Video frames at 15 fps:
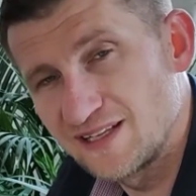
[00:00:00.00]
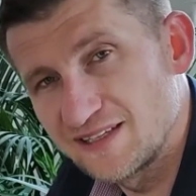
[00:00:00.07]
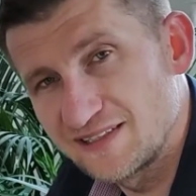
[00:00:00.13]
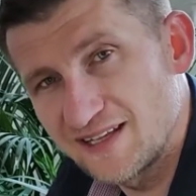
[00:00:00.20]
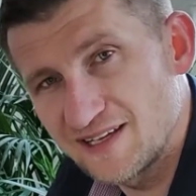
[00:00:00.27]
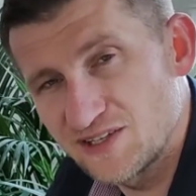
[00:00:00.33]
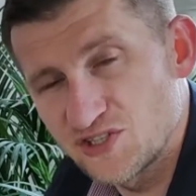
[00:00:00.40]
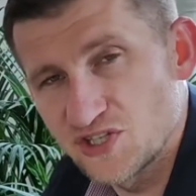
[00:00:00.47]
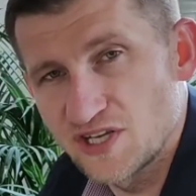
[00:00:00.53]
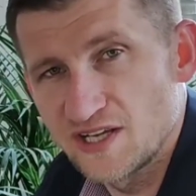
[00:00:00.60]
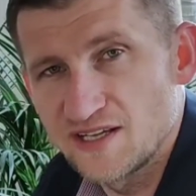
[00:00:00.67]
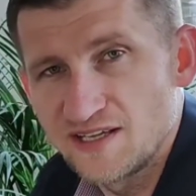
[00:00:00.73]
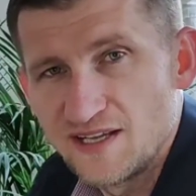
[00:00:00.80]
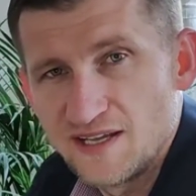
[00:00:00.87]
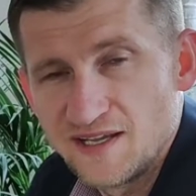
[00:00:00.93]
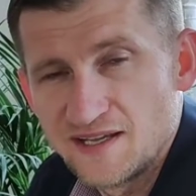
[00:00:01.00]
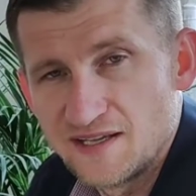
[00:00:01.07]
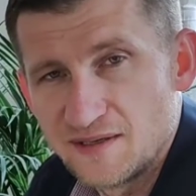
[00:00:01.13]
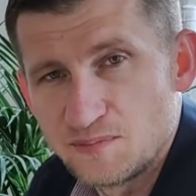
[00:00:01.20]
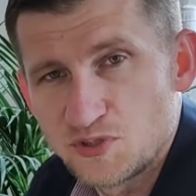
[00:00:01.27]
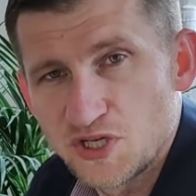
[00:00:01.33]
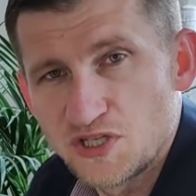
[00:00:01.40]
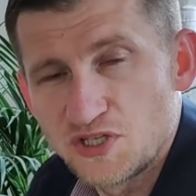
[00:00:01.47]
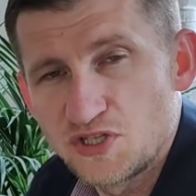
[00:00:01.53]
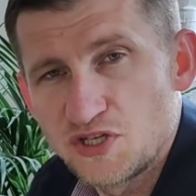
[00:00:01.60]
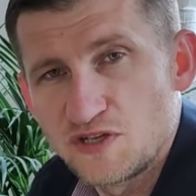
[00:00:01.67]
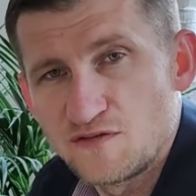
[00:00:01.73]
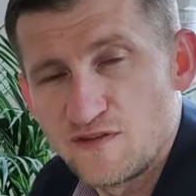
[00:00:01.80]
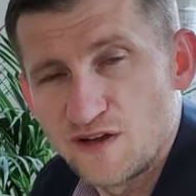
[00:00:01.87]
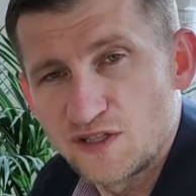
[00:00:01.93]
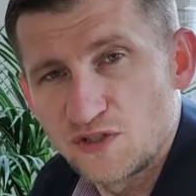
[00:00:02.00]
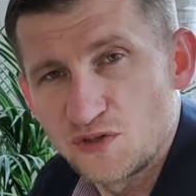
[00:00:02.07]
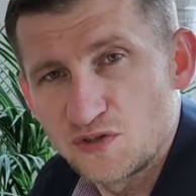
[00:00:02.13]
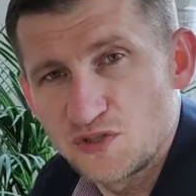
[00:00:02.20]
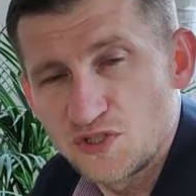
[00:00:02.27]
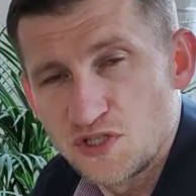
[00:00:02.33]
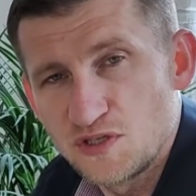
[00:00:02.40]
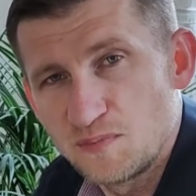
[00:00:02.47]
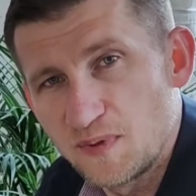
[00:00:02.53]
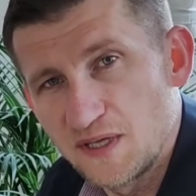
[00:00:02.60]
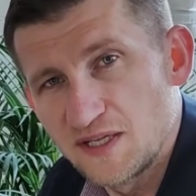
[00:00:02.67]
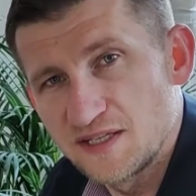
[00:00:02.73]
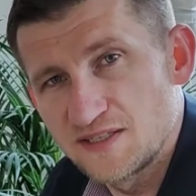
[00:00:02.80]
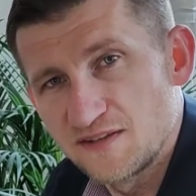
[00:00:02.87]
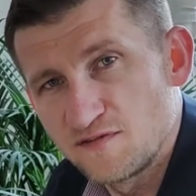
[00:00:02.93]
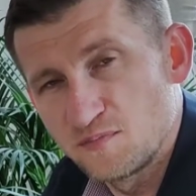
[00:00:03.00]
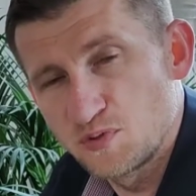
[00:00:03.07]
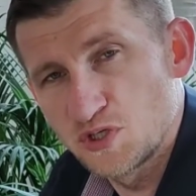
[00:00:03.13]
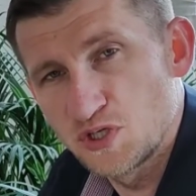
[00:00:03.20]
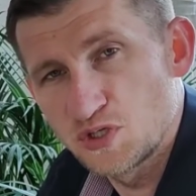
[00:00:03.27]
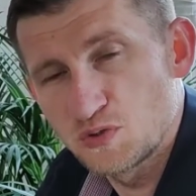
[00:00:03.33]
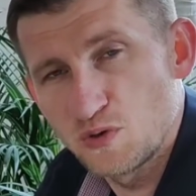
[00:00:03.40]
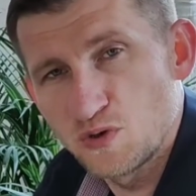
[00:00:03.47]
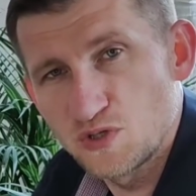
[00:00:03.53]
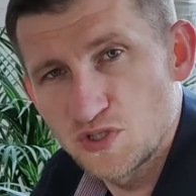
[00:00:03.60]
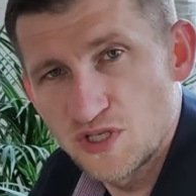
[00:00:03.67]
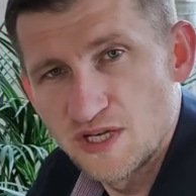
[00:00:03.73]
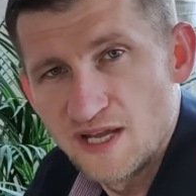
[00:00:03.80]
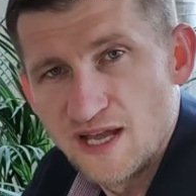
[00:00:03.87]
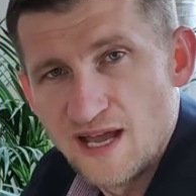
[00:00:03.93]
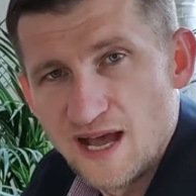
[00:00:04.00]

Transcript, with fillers: ale także e, przeniesienie wartości pieniędzy w przyszłość,